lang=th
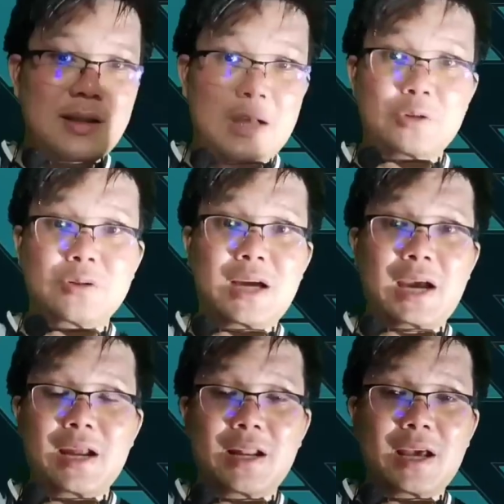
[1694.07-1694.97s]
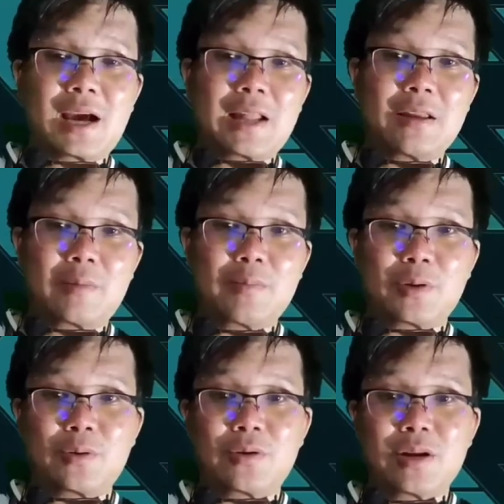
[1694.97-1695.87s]
น่าสนใจนะในการเติบ
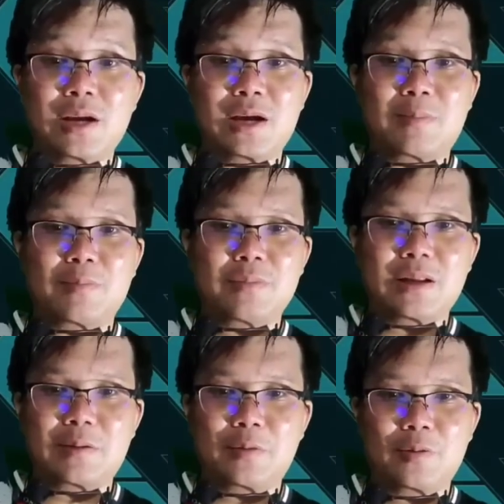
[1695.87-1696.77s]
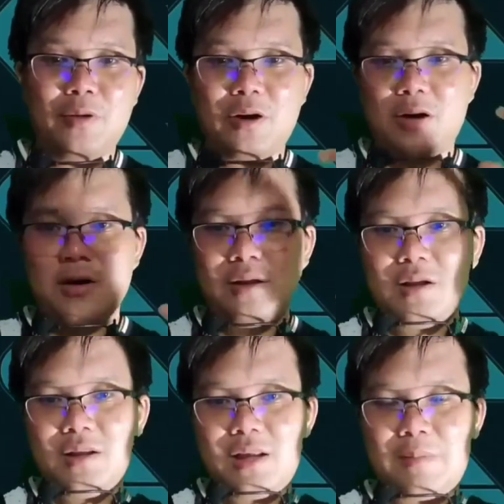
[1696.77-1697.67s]
โตนะครับแล้วผมก็
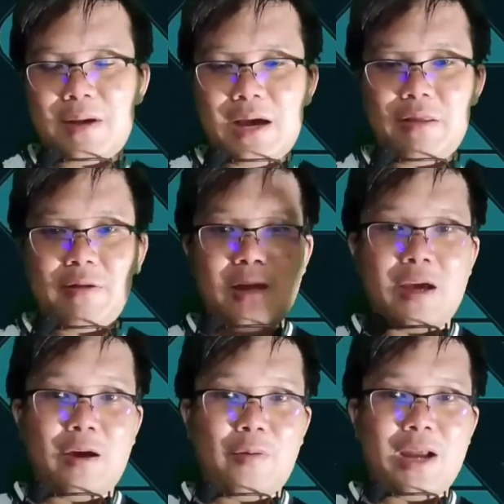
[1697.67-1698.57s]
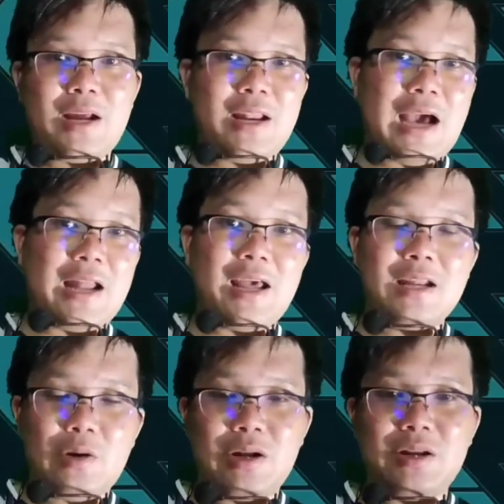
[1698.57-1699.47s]
ทำการสเต็กเอาไว้นานๆ
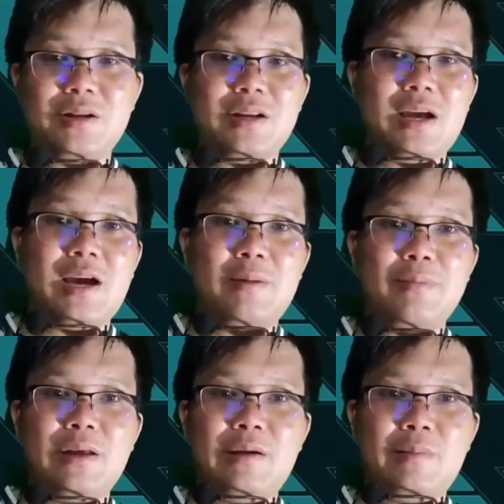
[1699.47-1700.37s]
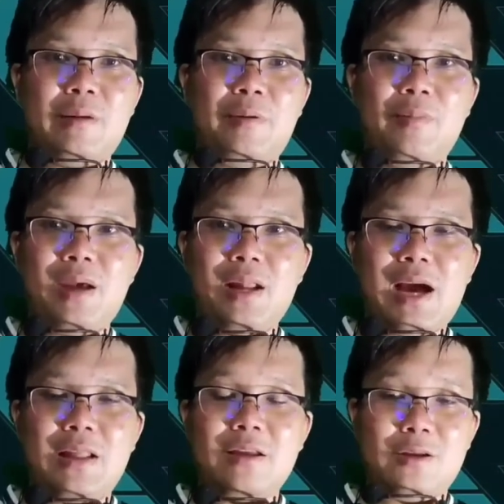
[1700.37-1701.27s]
แน่นอนนะครับเพราะผมเห็น
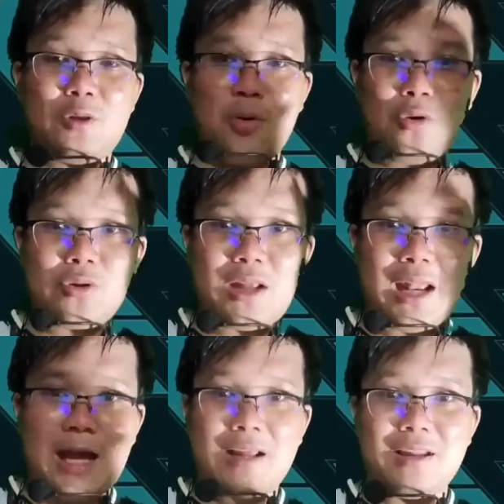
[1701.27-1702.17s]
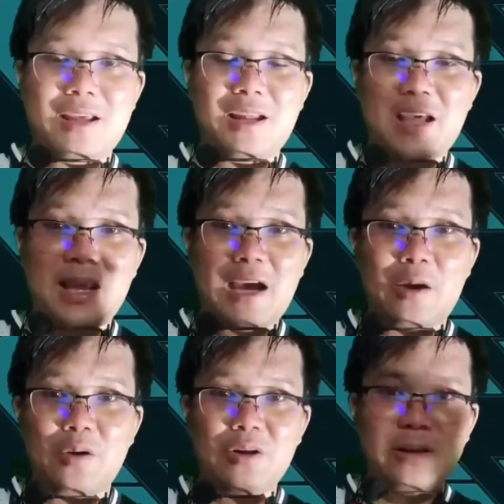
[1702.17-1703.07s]
การเติบโตของตลาดกระทิงในอ
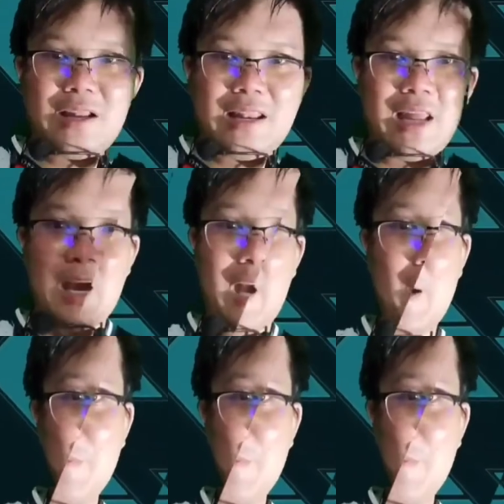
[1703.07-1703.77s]
นาคตหลังอา